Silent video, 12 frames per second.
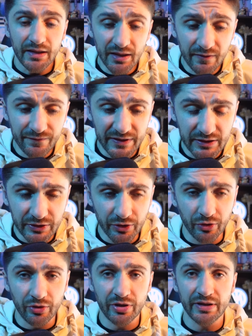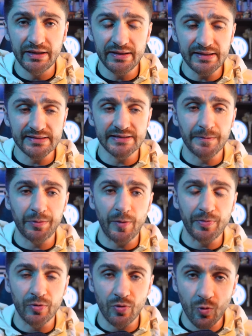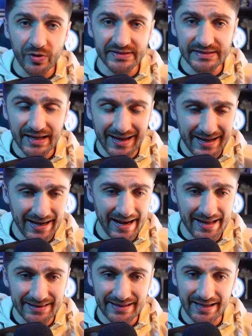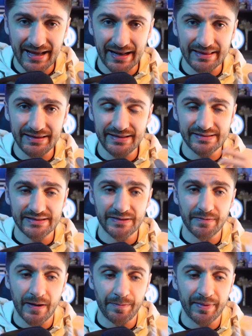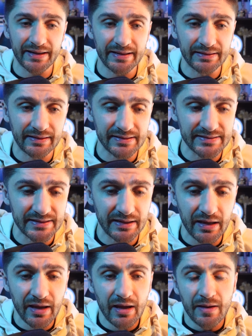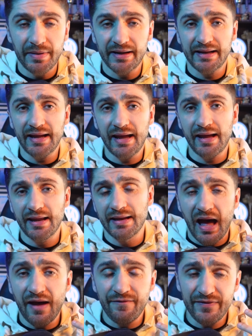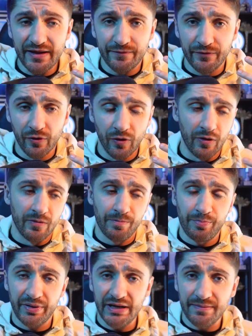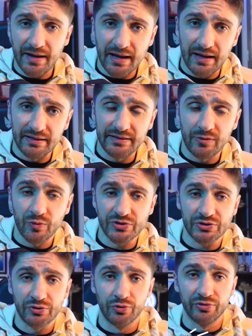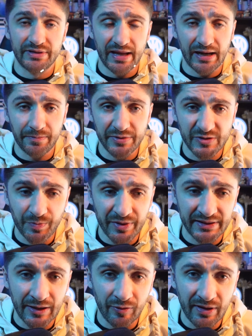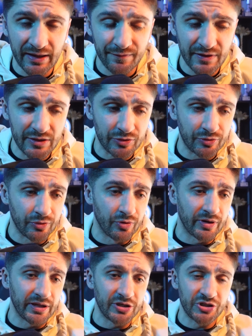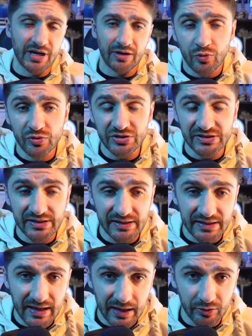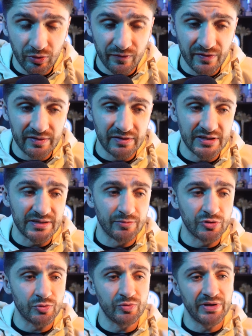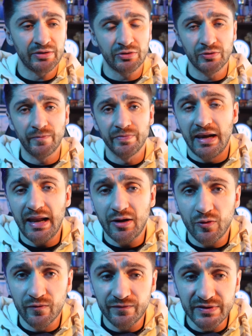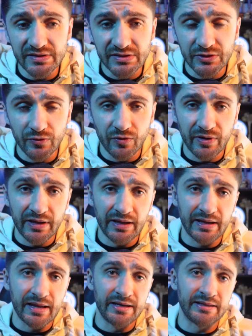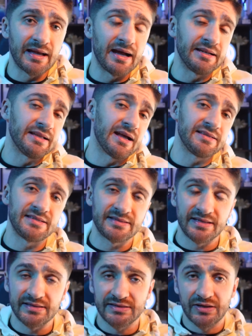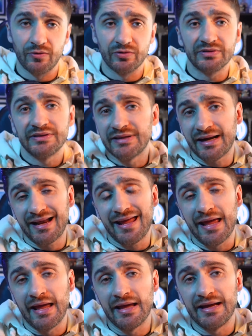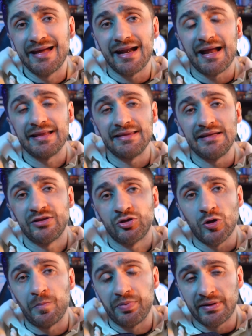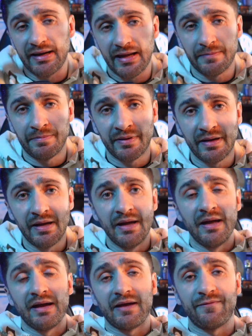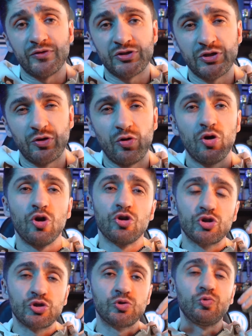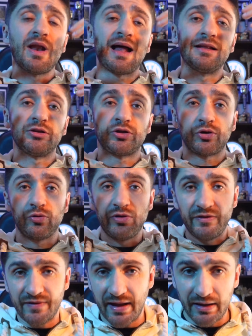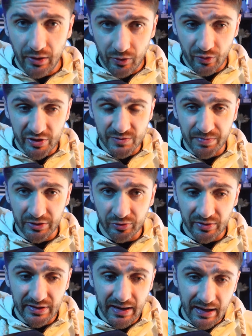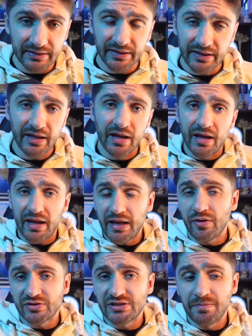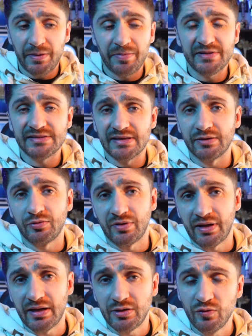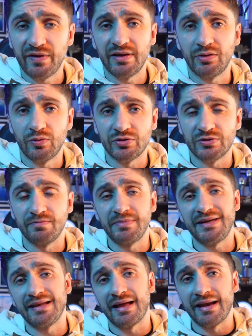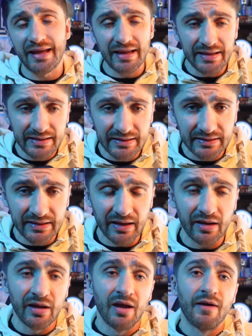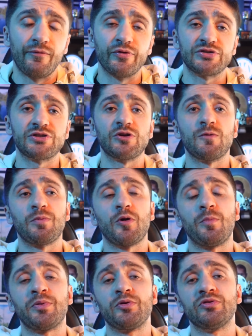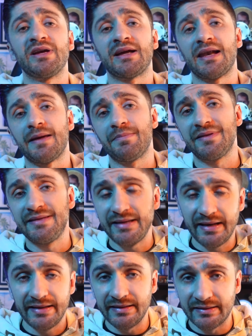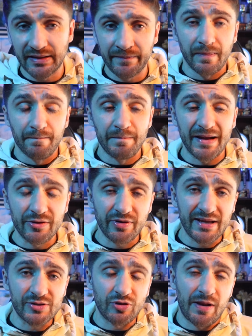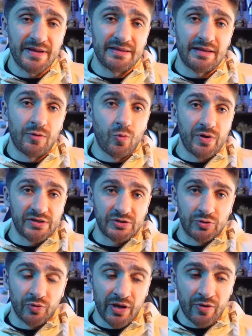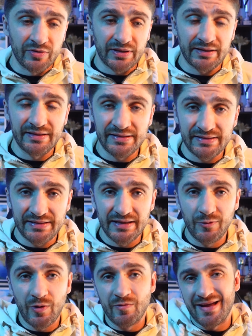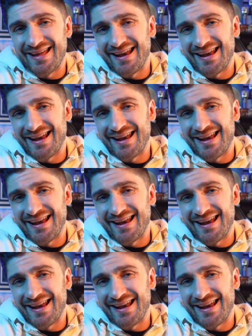Il video inizia proprio con questa grande, grandissima parentesi, perché avevo prima di questo derby spettacolare vinto che ci ha consegnato il ventesimo scudetto, la convinzione che in Italia esistessero tre grandi top club che fossero su un altro livello rispetto agli altri e ho sempre pensato che Juventus, Milan e Inter fossero proprio dei club di elite. Ma non è solamente questo che contraddistingue una